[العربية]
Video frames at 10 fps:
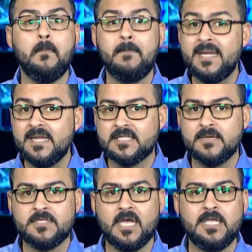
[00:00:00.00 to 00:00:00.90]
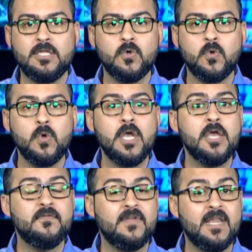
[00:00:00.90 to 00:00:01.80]
من يتم تعيينه
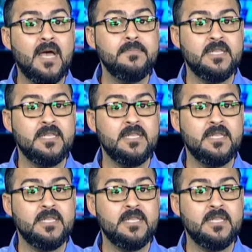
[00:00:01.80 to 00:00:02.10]
في الامن